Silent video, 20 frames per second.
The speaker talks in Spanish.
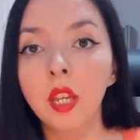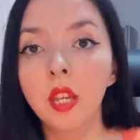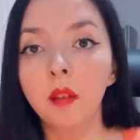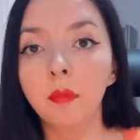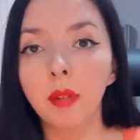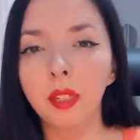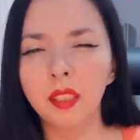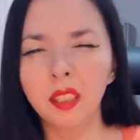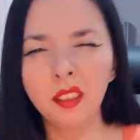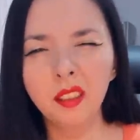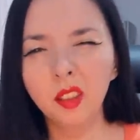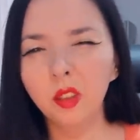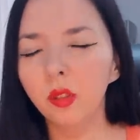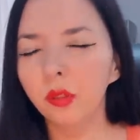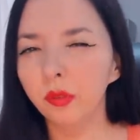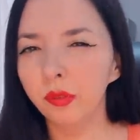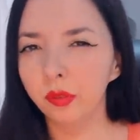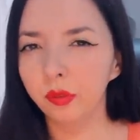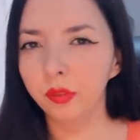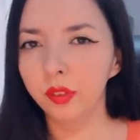bastante
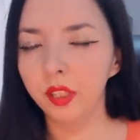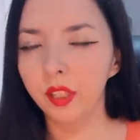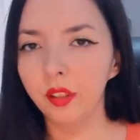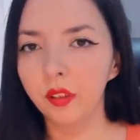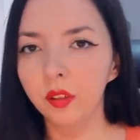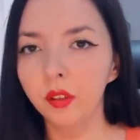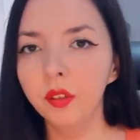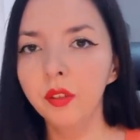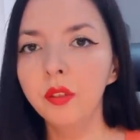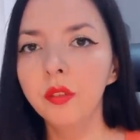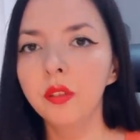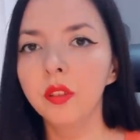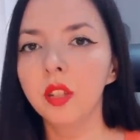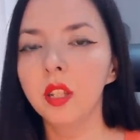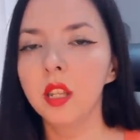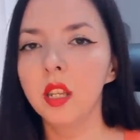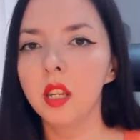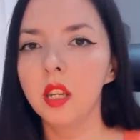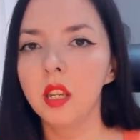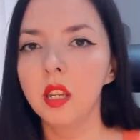confundidos
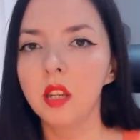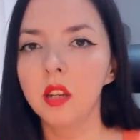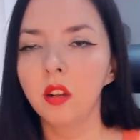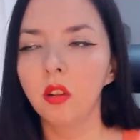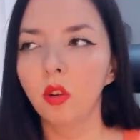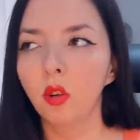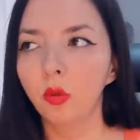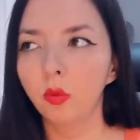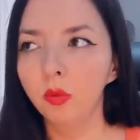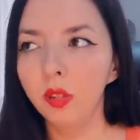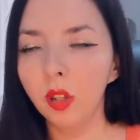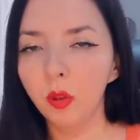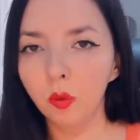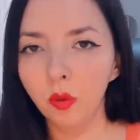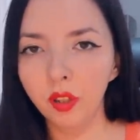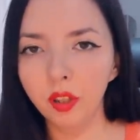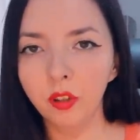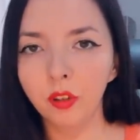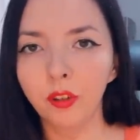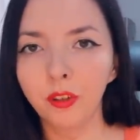y con una
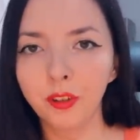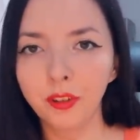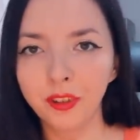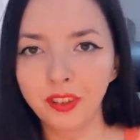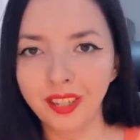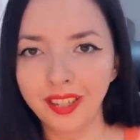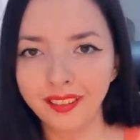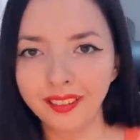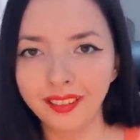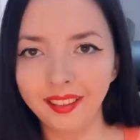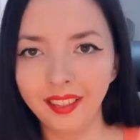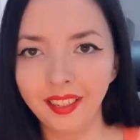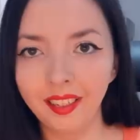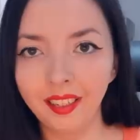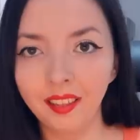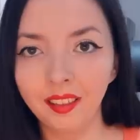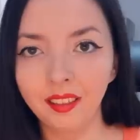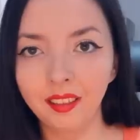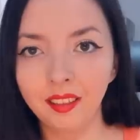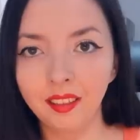duda
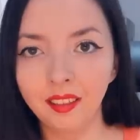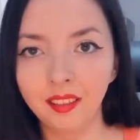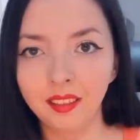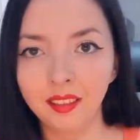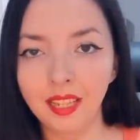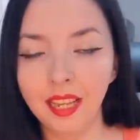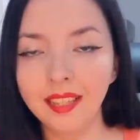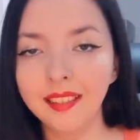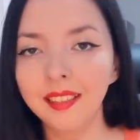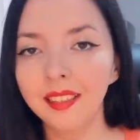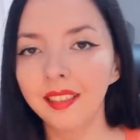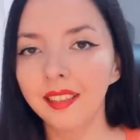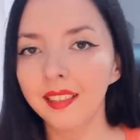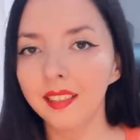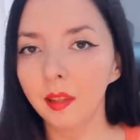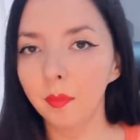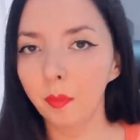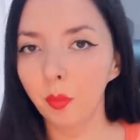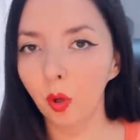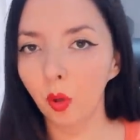constante que hace que
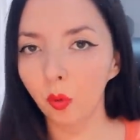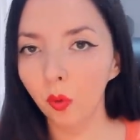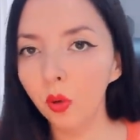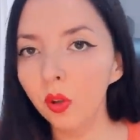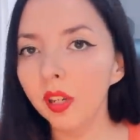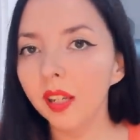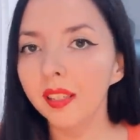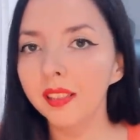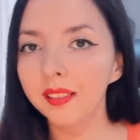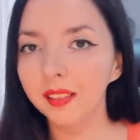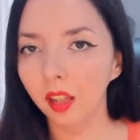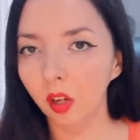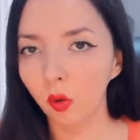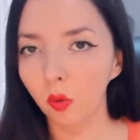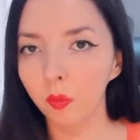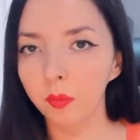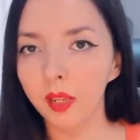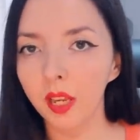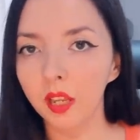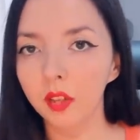se produzca esa
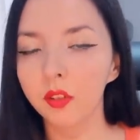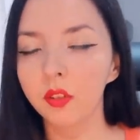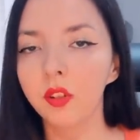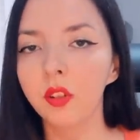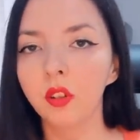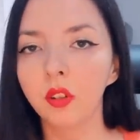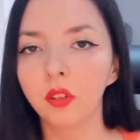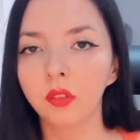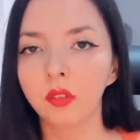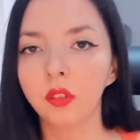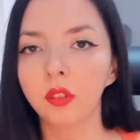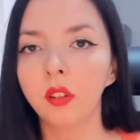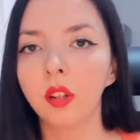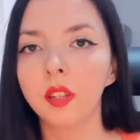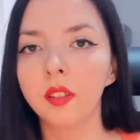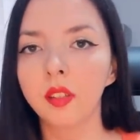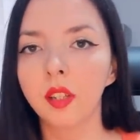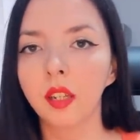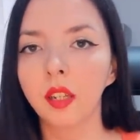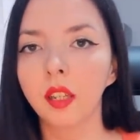rumiación ¿no?
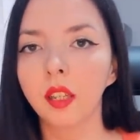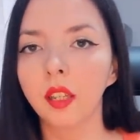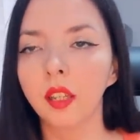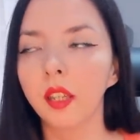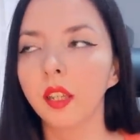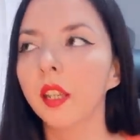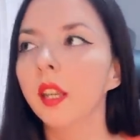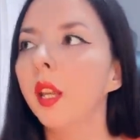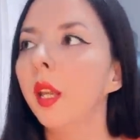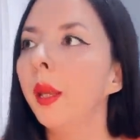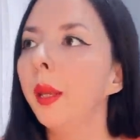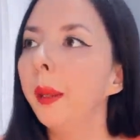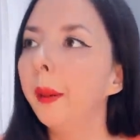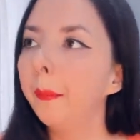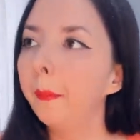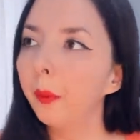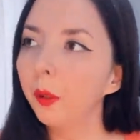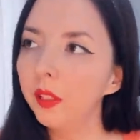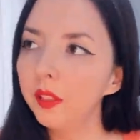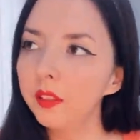acerca de
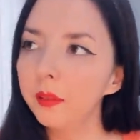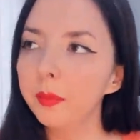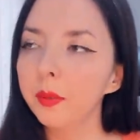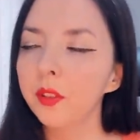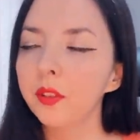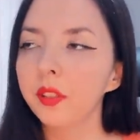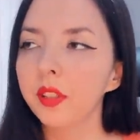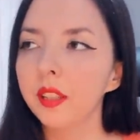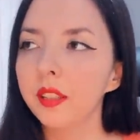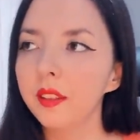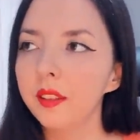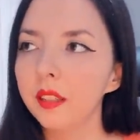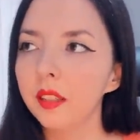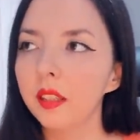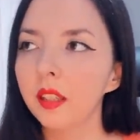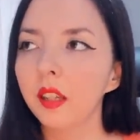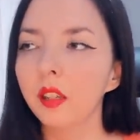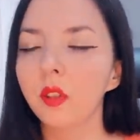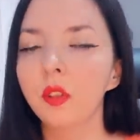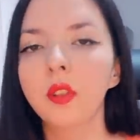por qué esa persona dice
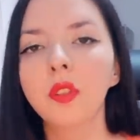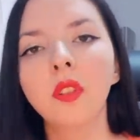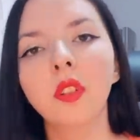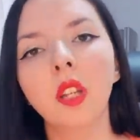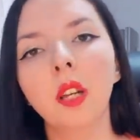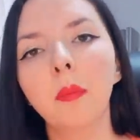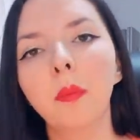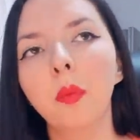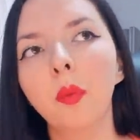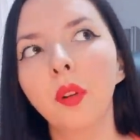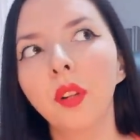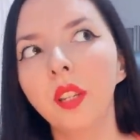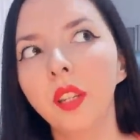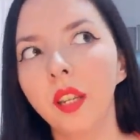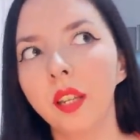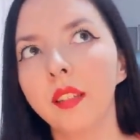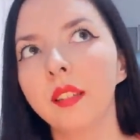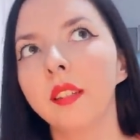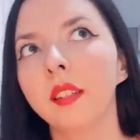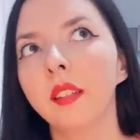tal cosa, por qué
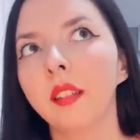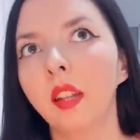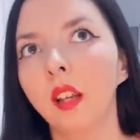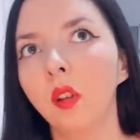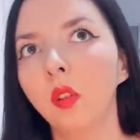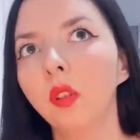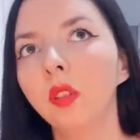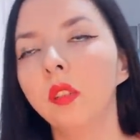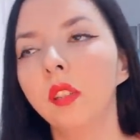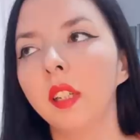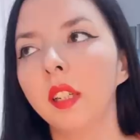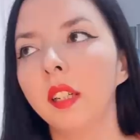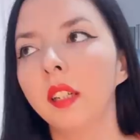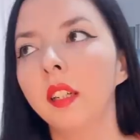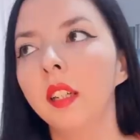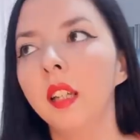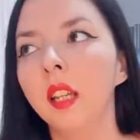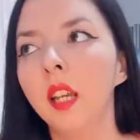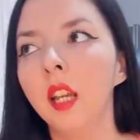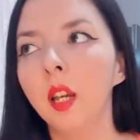hace tal otra,
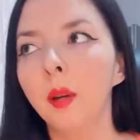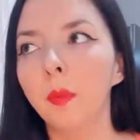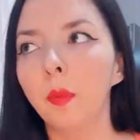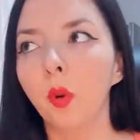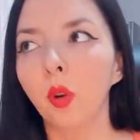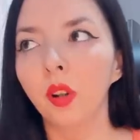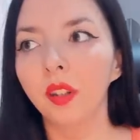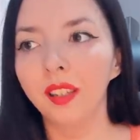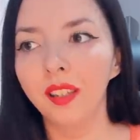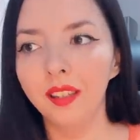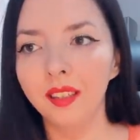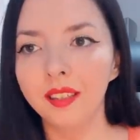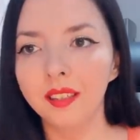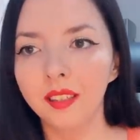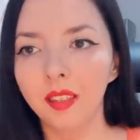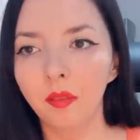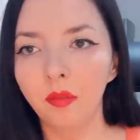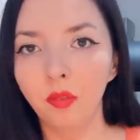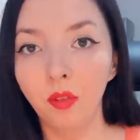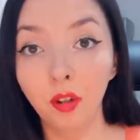¿por qué de
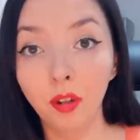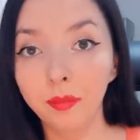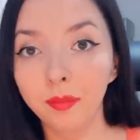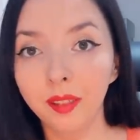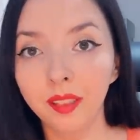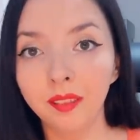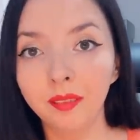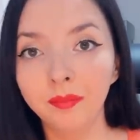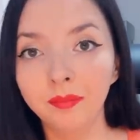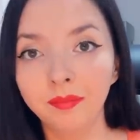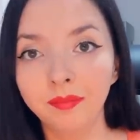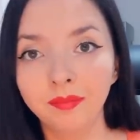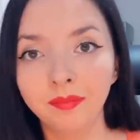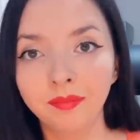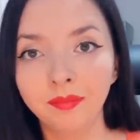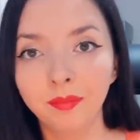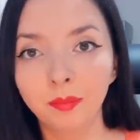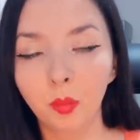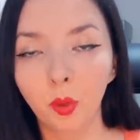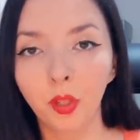esa forma?
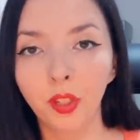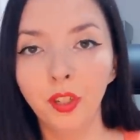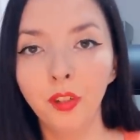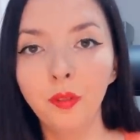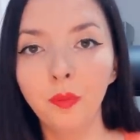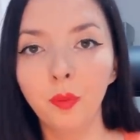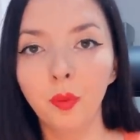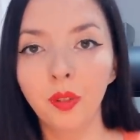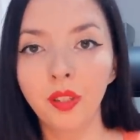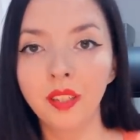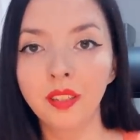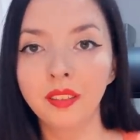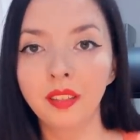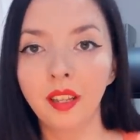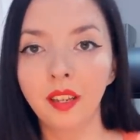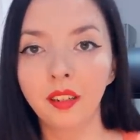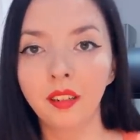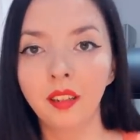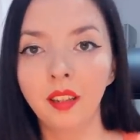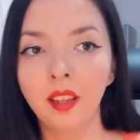¿Por qué no puede
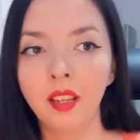ser